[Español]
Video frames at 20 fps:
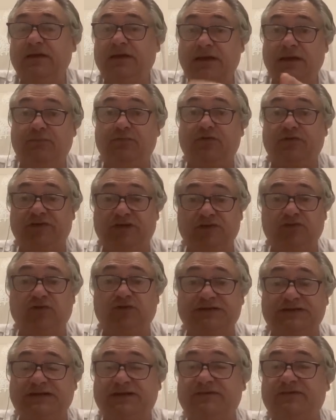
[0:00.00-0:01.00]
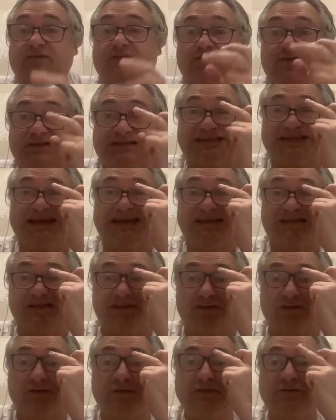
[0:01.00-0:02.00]
que por cierto en esa acción se
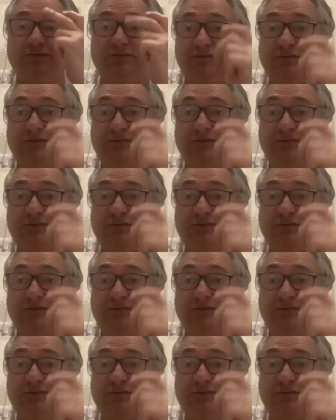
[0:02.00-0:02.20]
lesiona.